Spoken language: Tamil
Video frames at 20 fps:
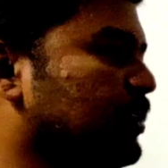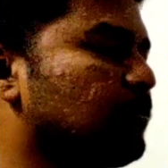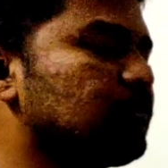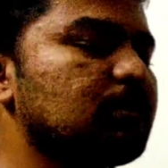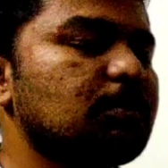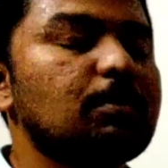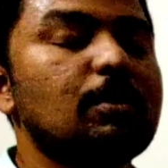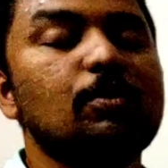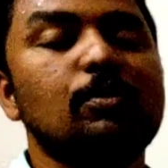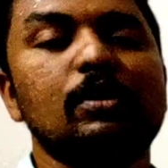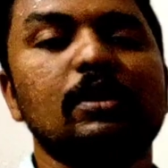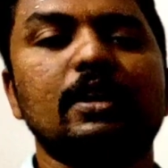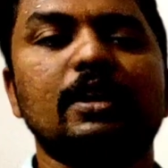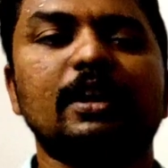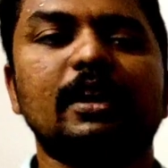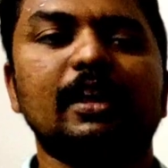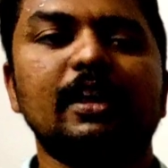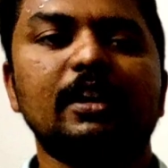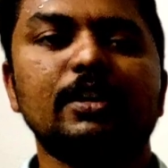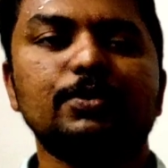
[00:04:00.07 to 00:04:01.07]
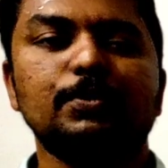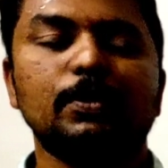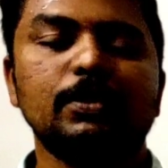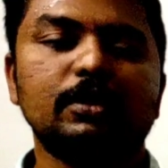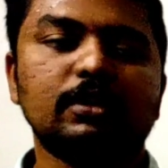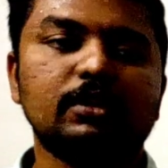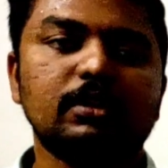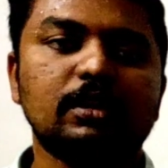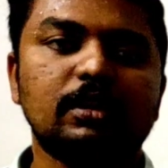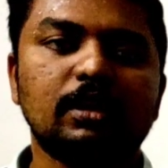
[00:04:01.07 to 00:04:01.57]
எக்ஸாம்பிள் சொன்னால் உங்களுக்கு கிளியராக சொல்லி
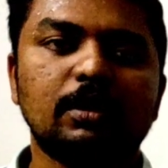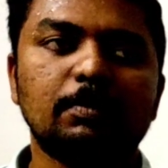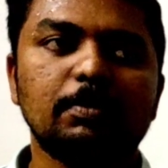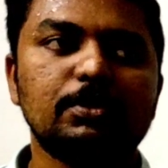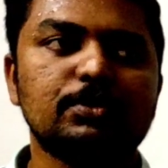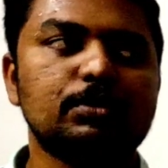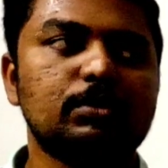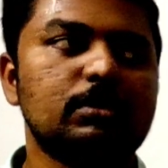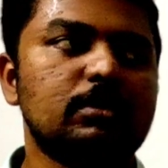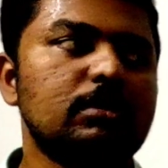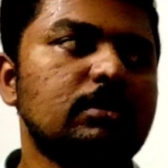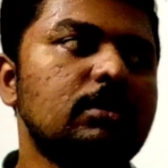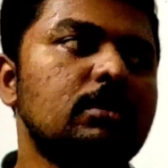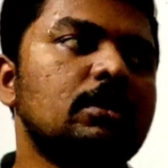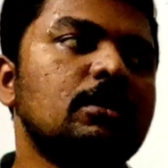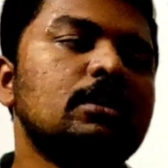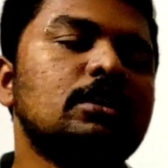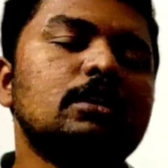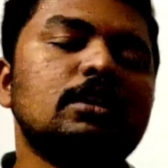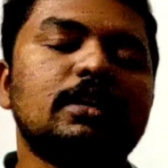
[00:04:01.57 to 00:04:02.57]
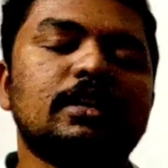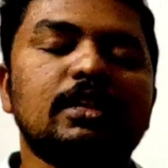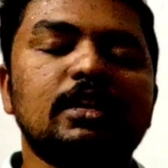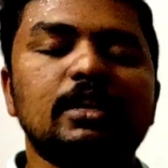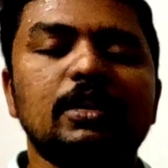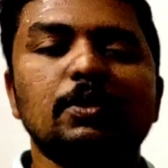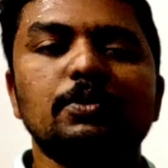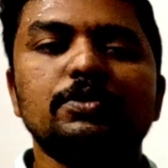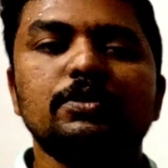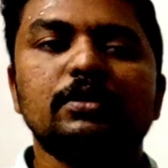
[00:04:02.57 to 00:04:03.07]
தந்திருக்கிறேன் அப்படின்னு சொல்லிட்டு
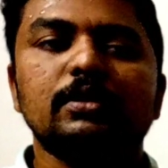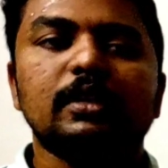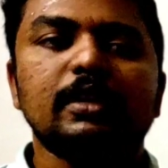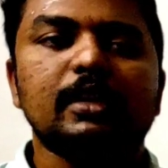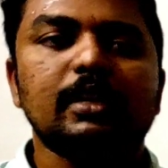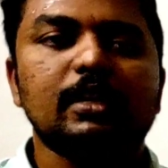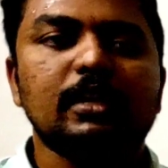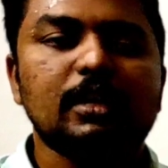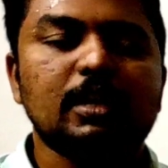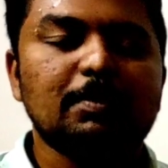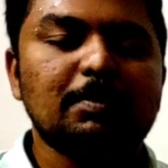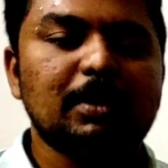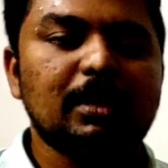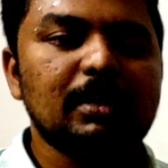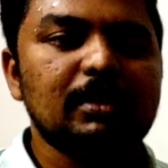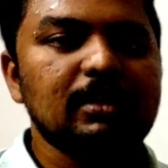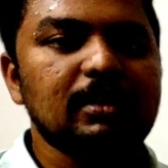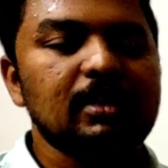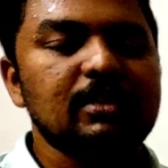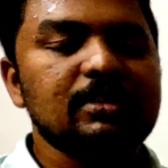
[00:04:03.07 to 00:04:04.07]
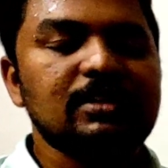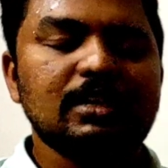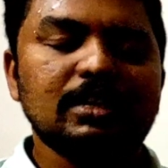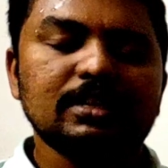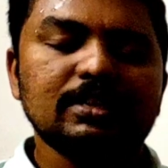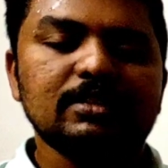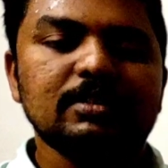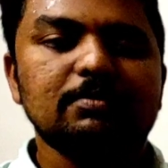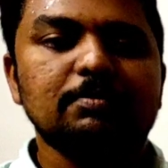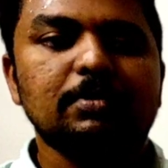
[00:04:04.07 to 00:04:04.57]
ஏதாவது டவுட்ஸ் இருந்தால் கேளுங்க நம்ம அடுத்த கிளாஸில்
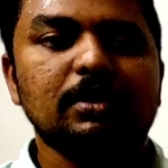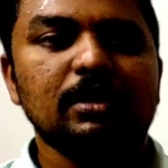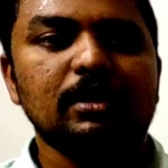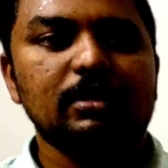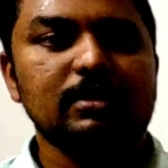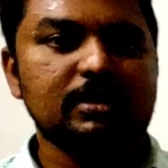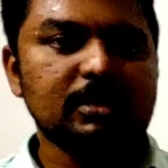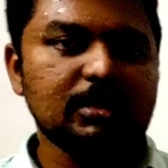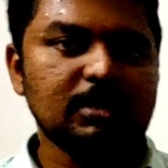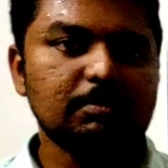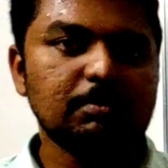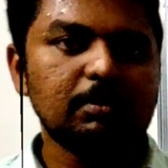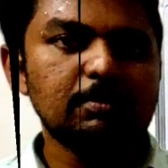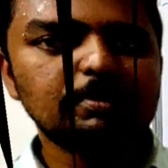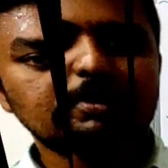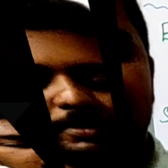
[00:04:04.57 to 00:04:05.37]
அடுத்த சம் பார்க்கலாம் டாட்டா பை